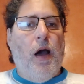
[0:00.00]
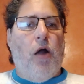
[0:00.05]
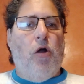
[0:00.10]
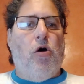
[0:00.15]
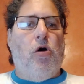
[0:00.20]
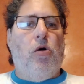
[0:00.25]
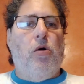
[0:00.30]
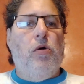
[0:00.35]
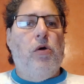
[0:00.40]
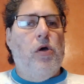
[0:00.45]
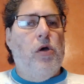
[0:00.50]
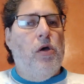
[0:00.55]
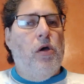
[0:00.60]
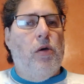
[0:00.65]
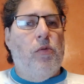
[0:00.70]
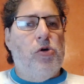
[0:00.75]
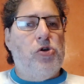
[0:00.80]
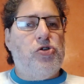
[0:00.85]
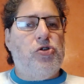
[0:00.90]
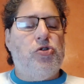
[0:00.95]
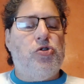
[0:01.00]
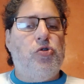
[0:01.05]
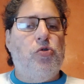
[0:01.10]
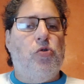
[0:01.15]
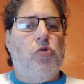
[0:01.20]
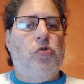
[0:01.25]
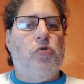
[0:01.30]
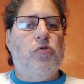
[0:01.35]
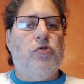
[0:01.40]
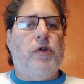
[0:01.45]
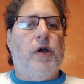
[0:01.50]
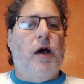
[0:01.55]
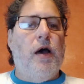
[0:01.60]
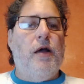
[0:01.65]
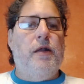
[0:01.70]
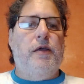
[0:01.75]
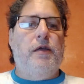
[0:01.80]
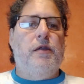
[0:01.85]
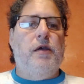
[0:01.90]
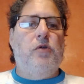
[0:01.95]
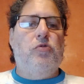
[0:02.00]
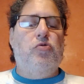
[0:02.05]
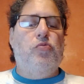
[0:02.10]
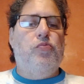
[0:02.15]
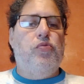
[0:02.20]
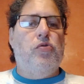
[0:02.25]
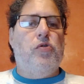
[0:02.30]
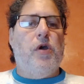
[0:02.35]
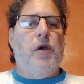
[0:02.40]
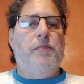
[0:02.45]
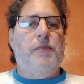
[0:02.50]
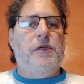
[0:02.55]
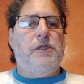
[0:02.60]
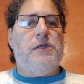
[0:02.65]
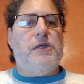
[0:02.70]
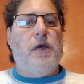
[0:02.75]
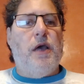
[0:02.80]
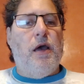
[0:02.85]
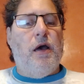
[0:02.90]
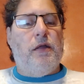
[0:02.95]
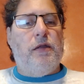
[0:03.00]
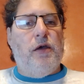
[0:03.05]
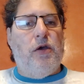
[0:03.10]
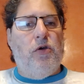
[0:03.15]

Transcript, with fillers: Alors, moi, je suis contre hein, l'idée du bouc émissaire.